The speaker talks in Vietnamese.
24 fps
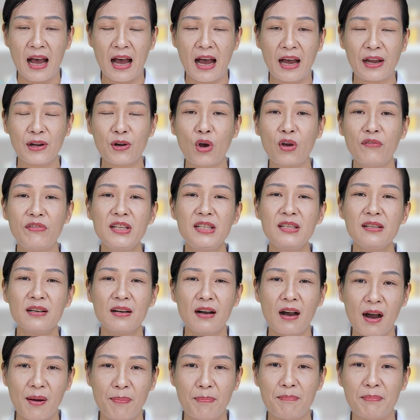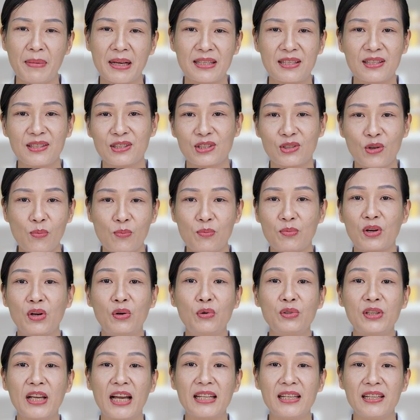À, đối với trường hợp mà sử dụng
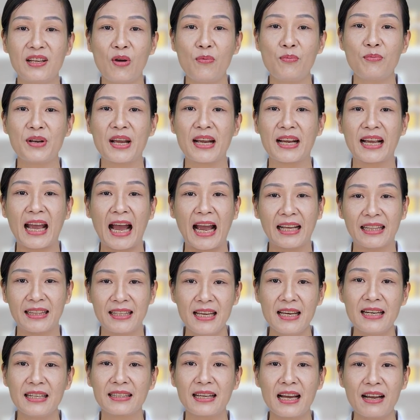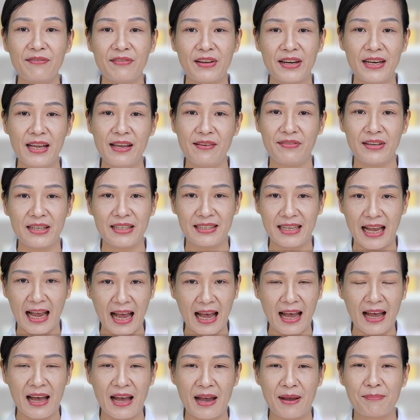glutathione để cải thiện các vấn đề về
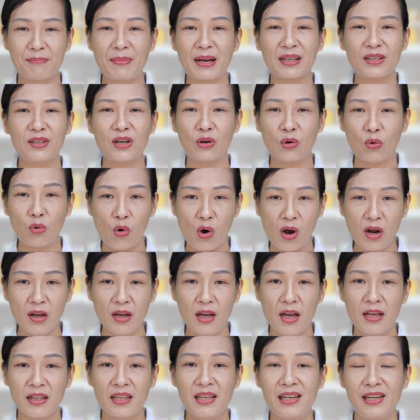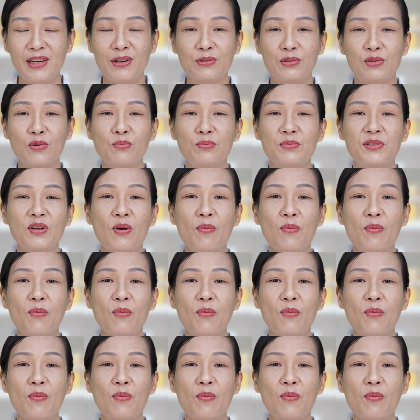da bằng đường uống thì liều dùng